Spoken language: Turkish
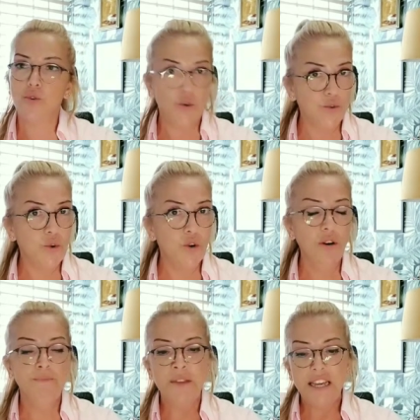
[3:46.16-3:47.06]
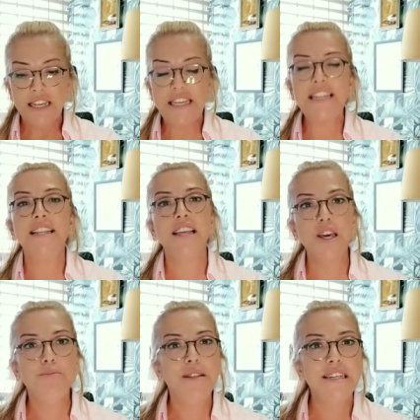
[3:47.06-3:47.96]
konuyu
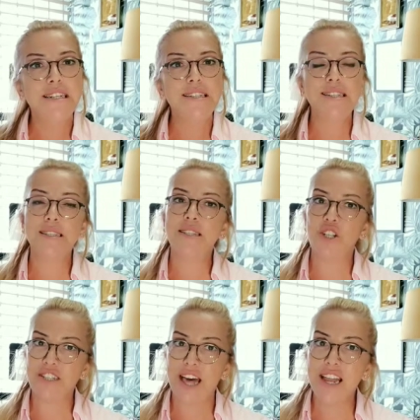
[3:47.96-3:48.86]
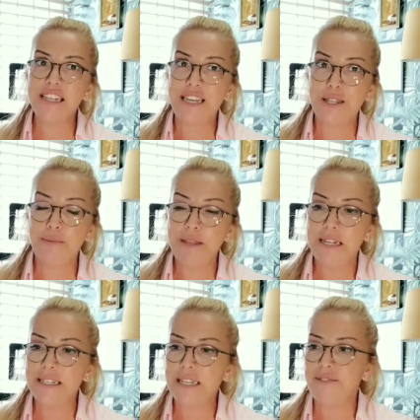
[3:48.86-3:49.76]
yenileyebiliriz, cesaret
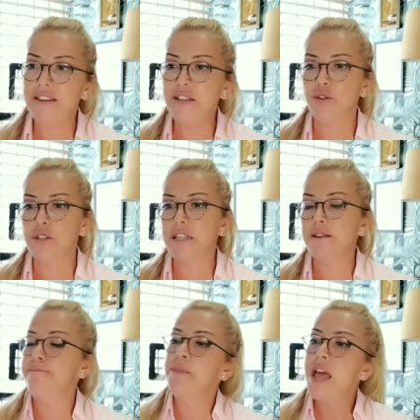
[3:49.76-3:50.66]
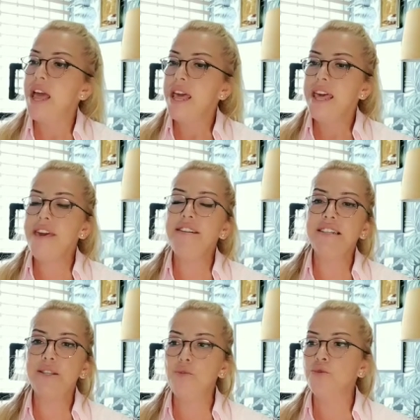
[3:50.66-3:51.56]
edebiliriz sevgili dostlarım.
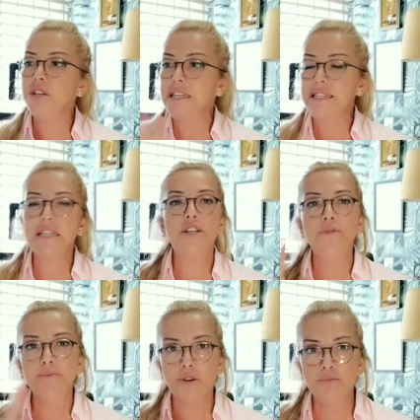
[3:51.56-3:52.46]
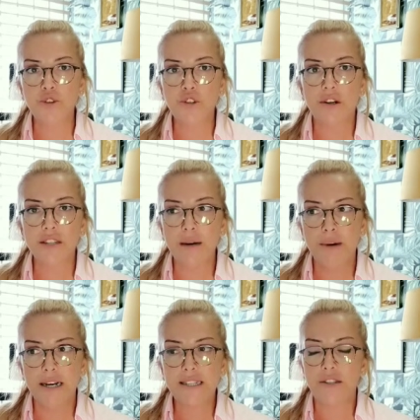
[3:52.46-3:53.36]
Evet onun yanı sıra şimdi bugün burçlardan
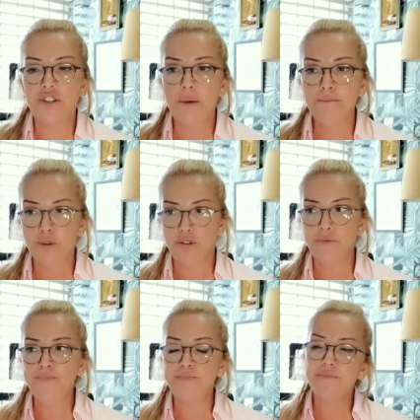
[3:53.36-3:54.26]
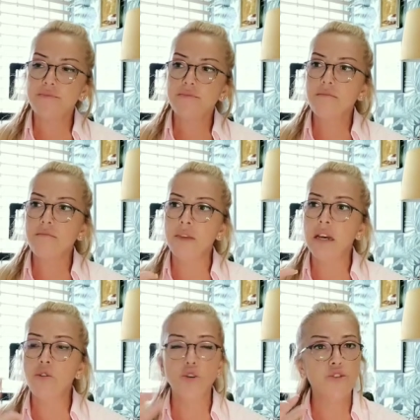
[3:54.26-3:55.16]
bahsedeceğim. Bugün
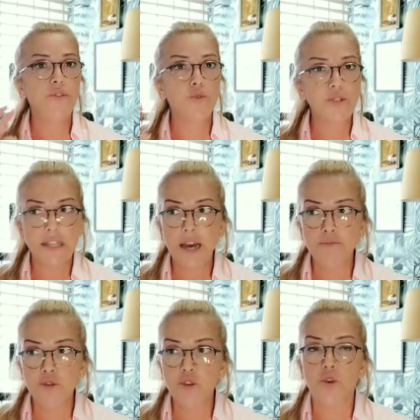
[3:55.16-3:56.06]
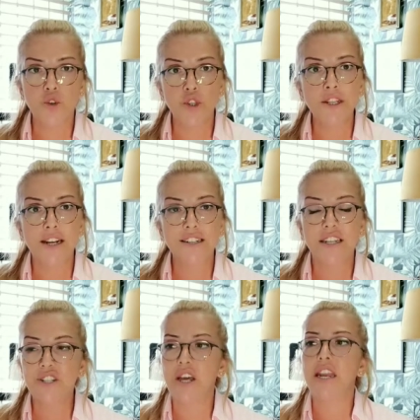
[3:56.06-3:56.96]
koç ve yükselen burcu koç olan
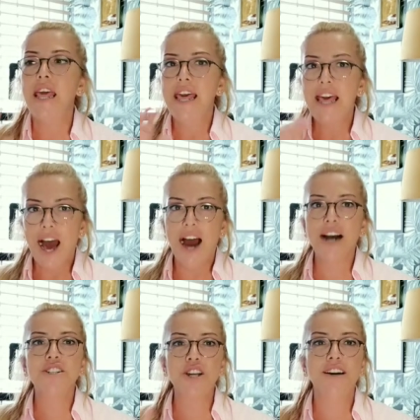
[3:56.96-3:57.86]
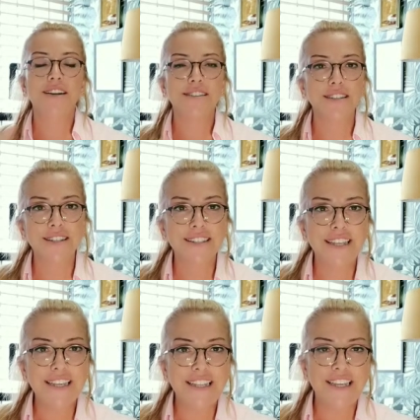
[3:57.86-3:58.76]
arkadaşlar aşk hayatınızla
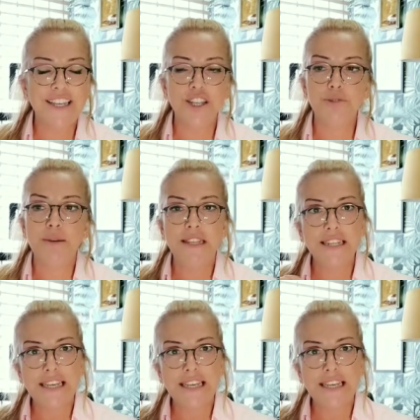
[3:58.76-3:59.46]
ilgili gelişmeleri